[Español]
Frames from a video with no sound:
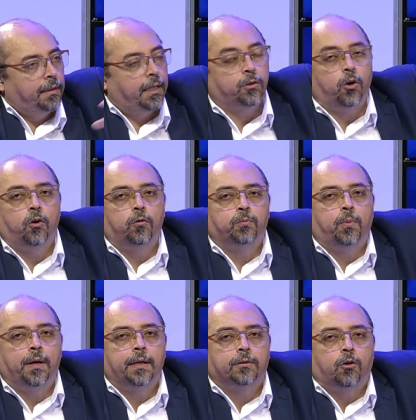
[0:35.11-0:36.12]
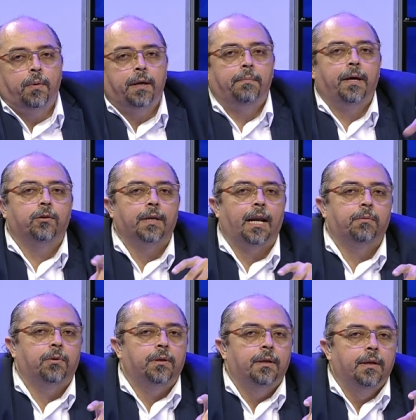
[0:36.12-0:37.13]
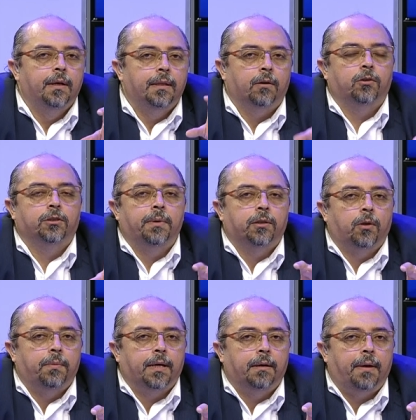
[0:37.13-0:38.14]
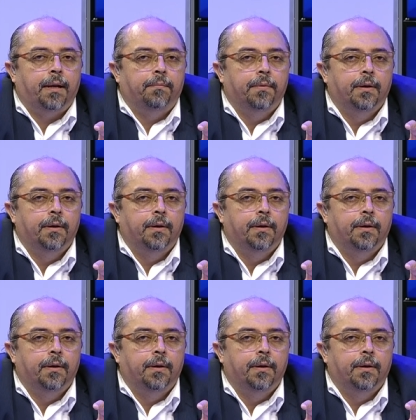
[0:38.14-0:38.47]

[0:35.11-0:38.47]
De todos puedes comer menos del árbol de conocimiento del bien y el mal.